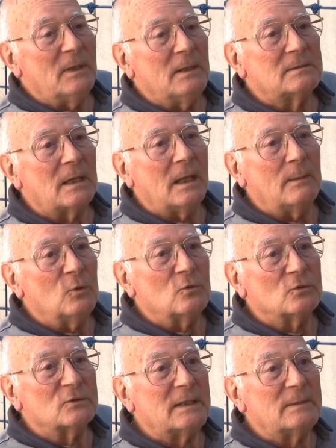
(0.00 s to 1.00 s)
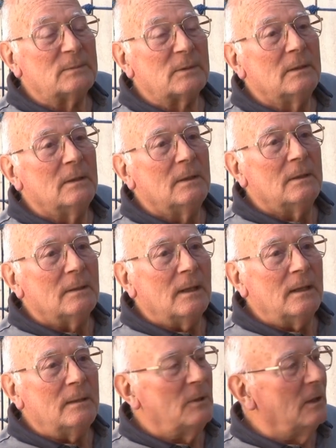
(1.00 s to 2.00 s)
bien, c'est un bon concept.
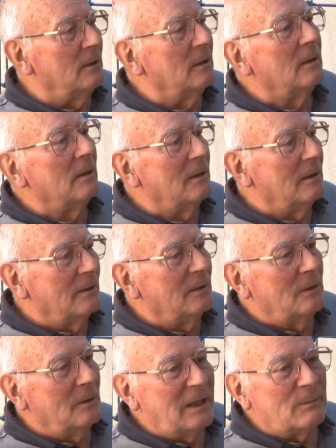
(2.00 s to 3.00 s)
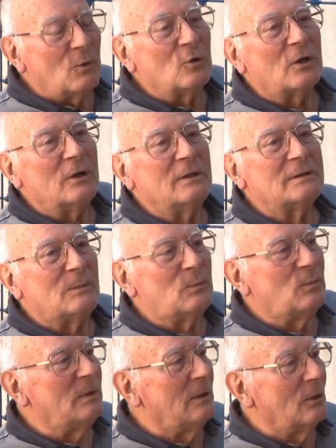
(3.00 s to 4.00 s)
Hein, euh, la brocante et
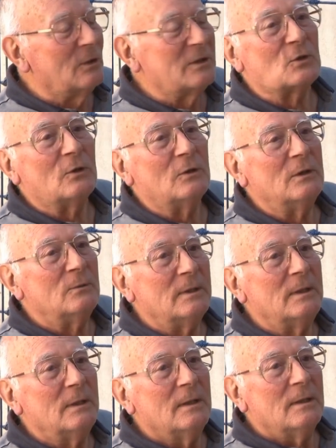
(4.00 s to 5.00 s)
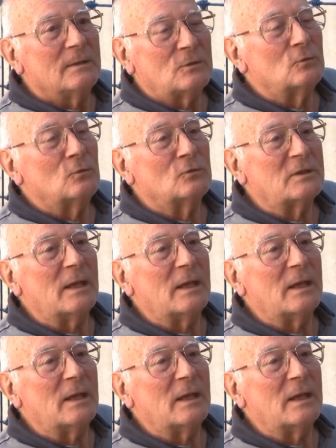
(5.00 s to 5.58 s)
puis le restaurant, oui. Surtout